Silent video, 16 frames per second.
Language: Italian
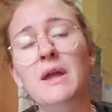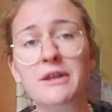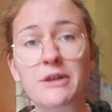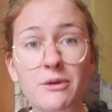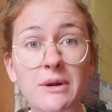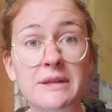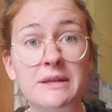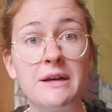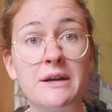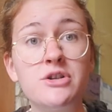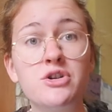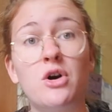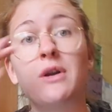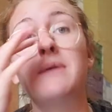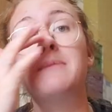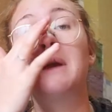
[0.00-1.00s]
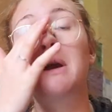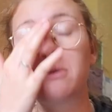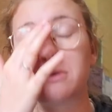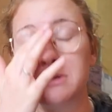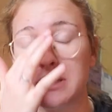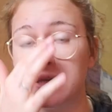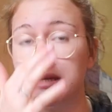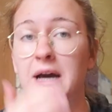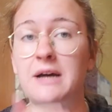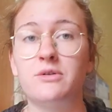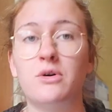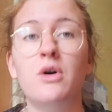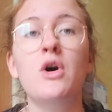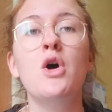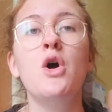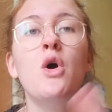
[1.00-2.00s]
di un'altra regione, mi ha
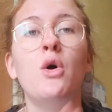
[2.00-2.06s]
consigliato